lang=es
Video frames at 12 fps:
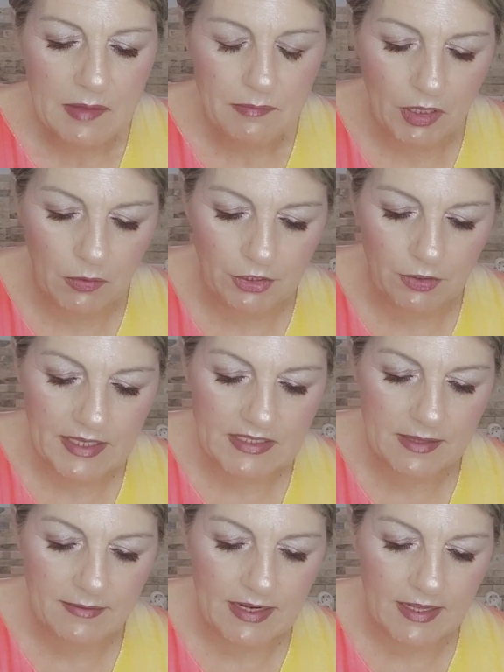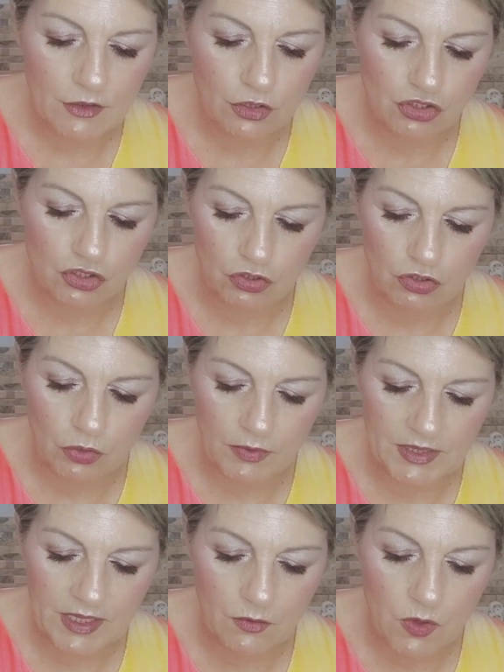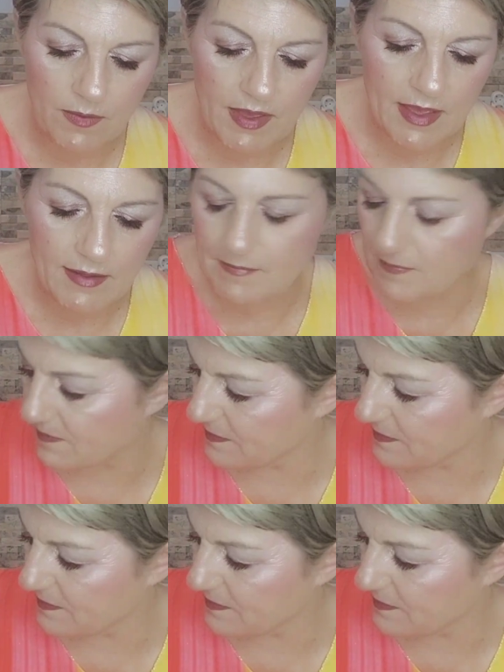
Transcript: Pero bueno, este vale 2,99